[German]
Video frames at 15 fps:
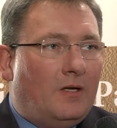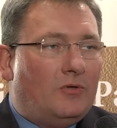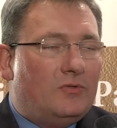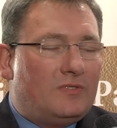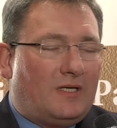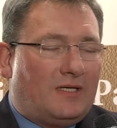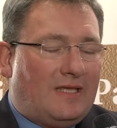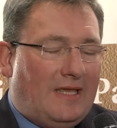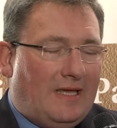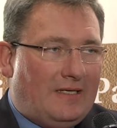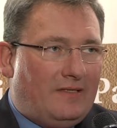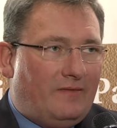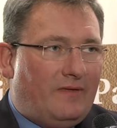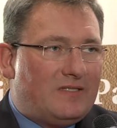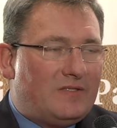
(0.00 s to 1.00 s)
Unsere
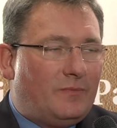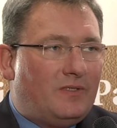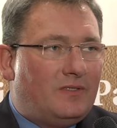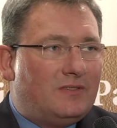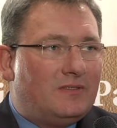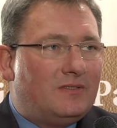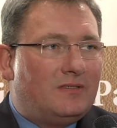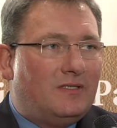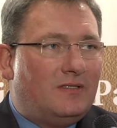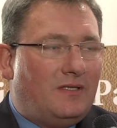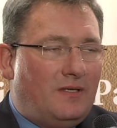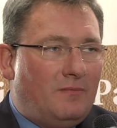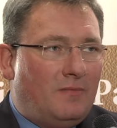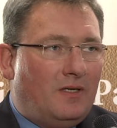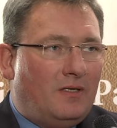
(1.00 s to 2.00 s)
Kerninvestments sind
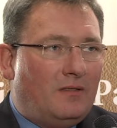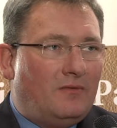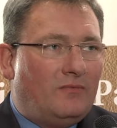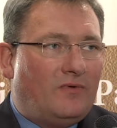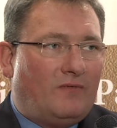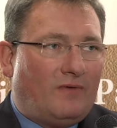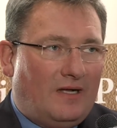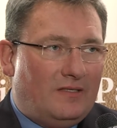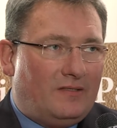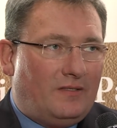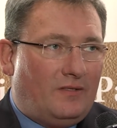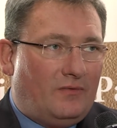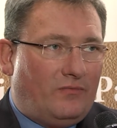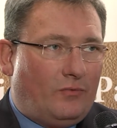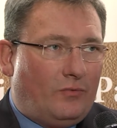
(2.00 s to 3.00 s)
immer
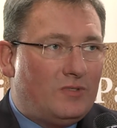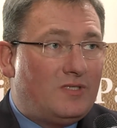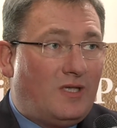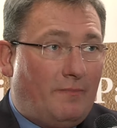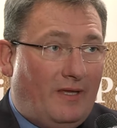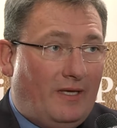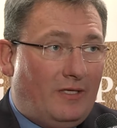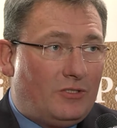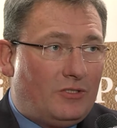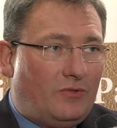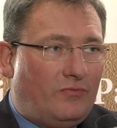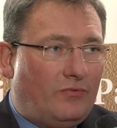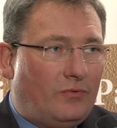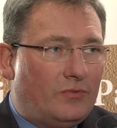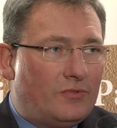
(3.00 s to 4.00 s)
verwaltete Fonds, gemanagte
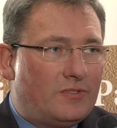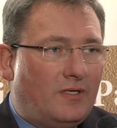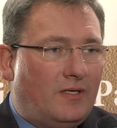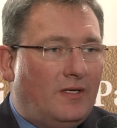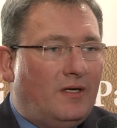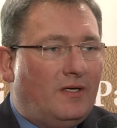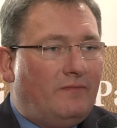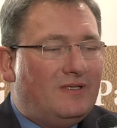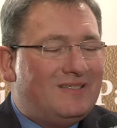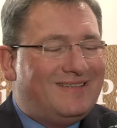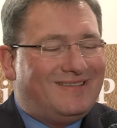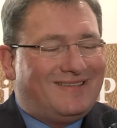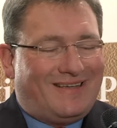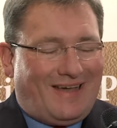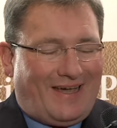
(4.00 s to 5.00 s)
Fonds. Wir
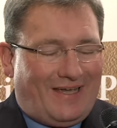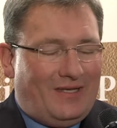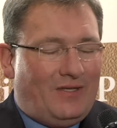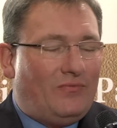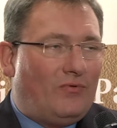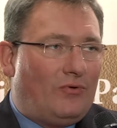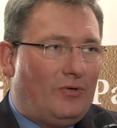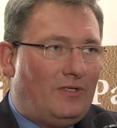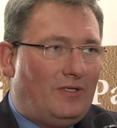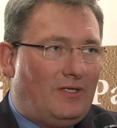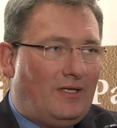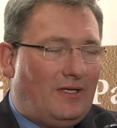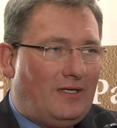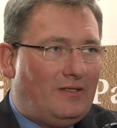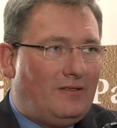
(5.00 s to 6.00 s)
sind keine Freunde
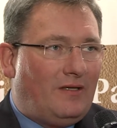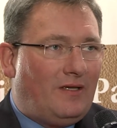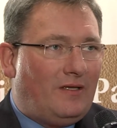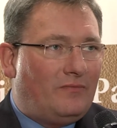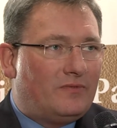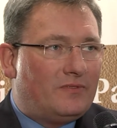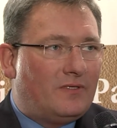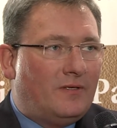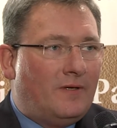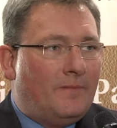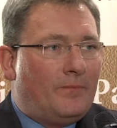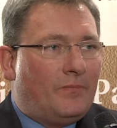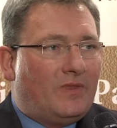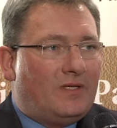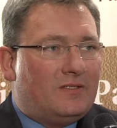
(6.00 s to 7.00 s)
der ETFs.
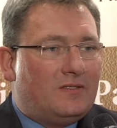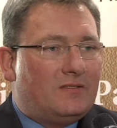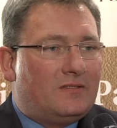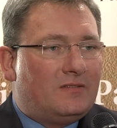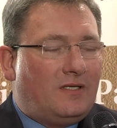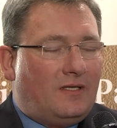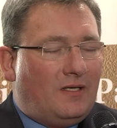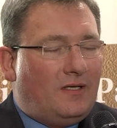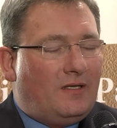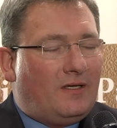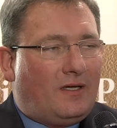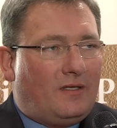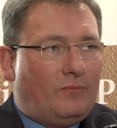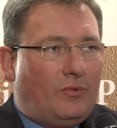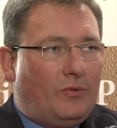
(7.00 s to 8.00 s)
Das ist sicherlich
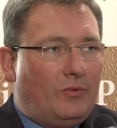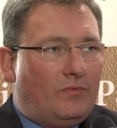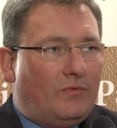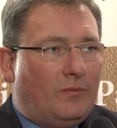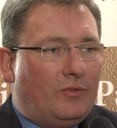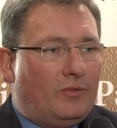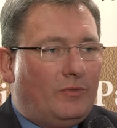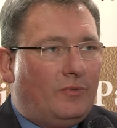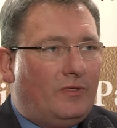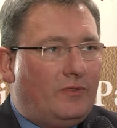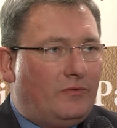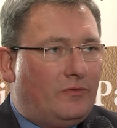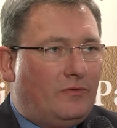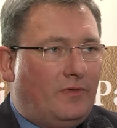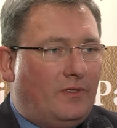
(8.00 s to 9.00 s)
ein Punkt, wo man darüber
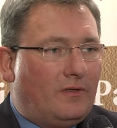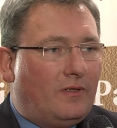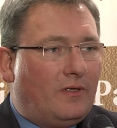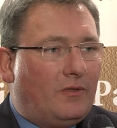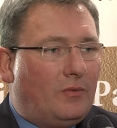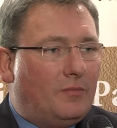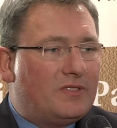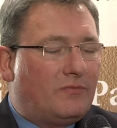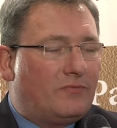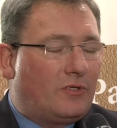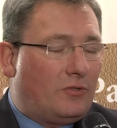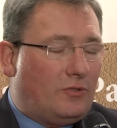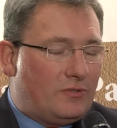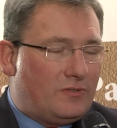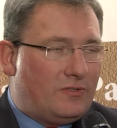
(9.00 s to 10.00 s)
diskutieren kann, ob es auf der
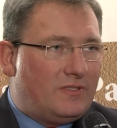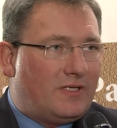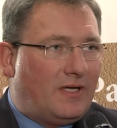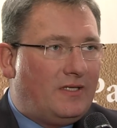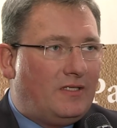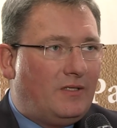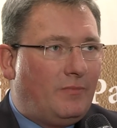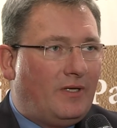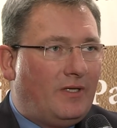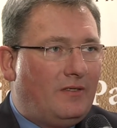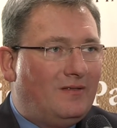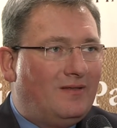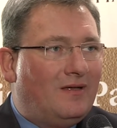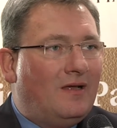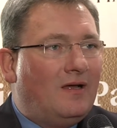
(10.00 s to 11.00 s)
Kostenseite
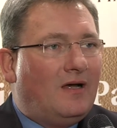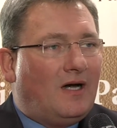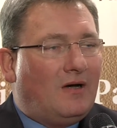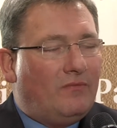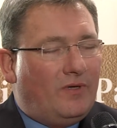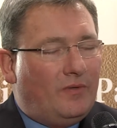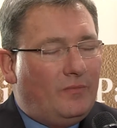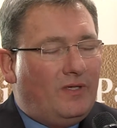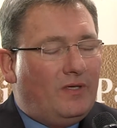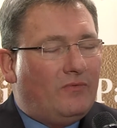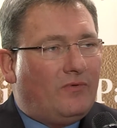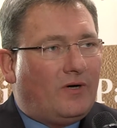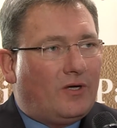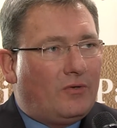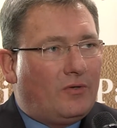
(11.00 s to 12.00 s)
bringt. Aber wir haben die
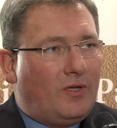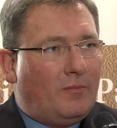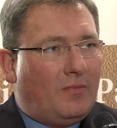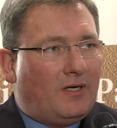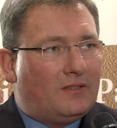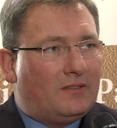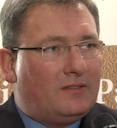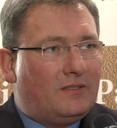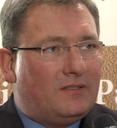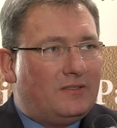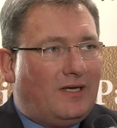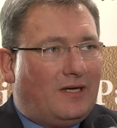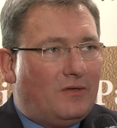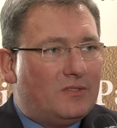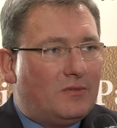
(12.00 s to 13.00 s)
Erfahrung gemacht, dass
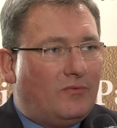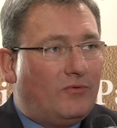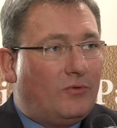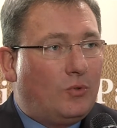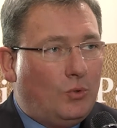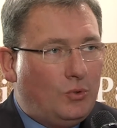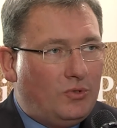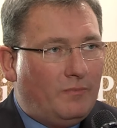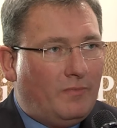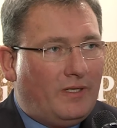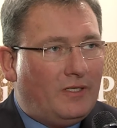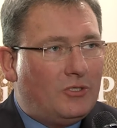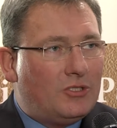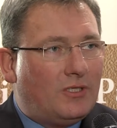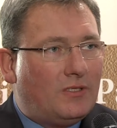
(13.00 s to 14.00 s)
die Auswahl von guten
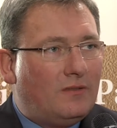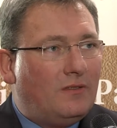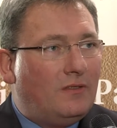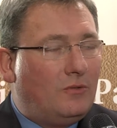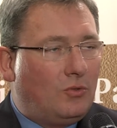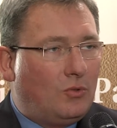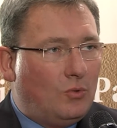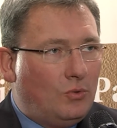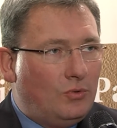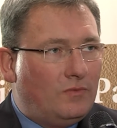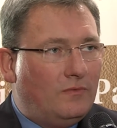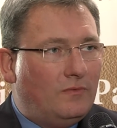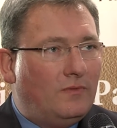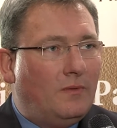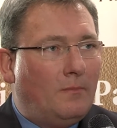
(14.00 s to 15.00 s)
Managern in
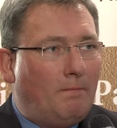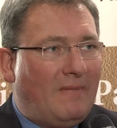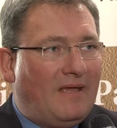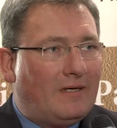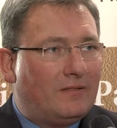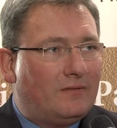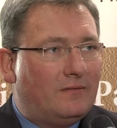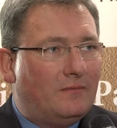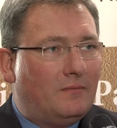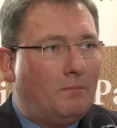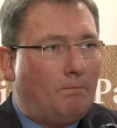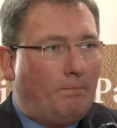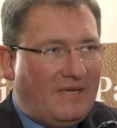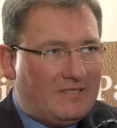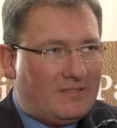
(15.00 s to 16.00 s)
guten Märkten
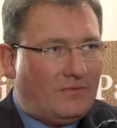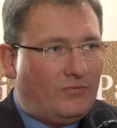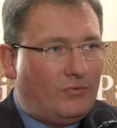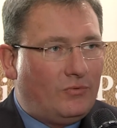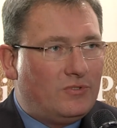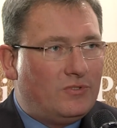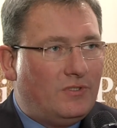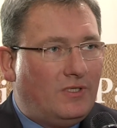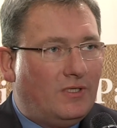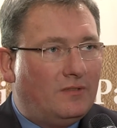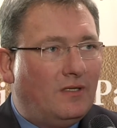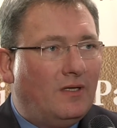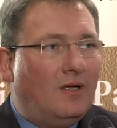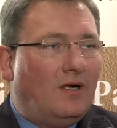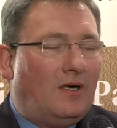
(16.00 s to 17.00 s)
besser funktioniert,
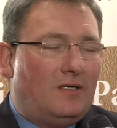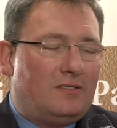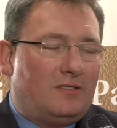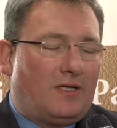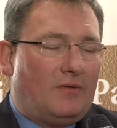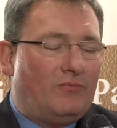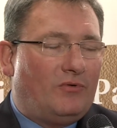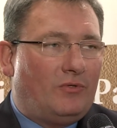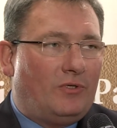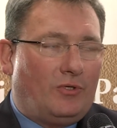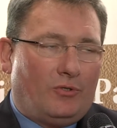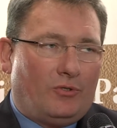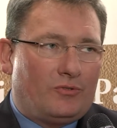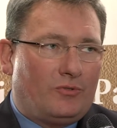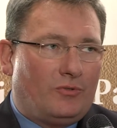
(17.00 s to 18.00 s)
als sich einfach nur die
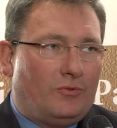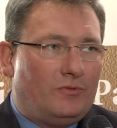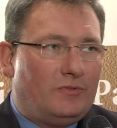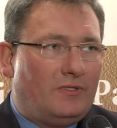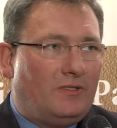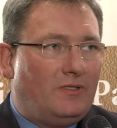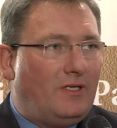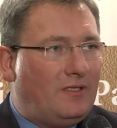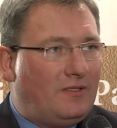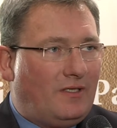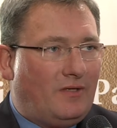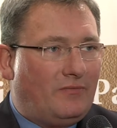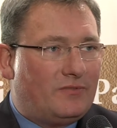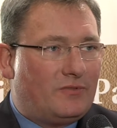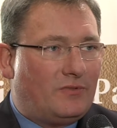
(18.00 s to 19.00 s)
kostengünstigen
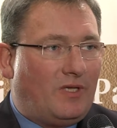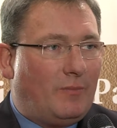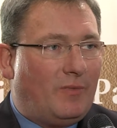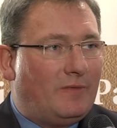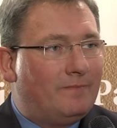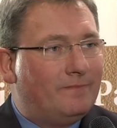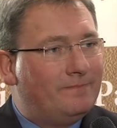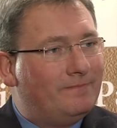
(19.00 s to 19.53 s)
ETFs zu nehmen.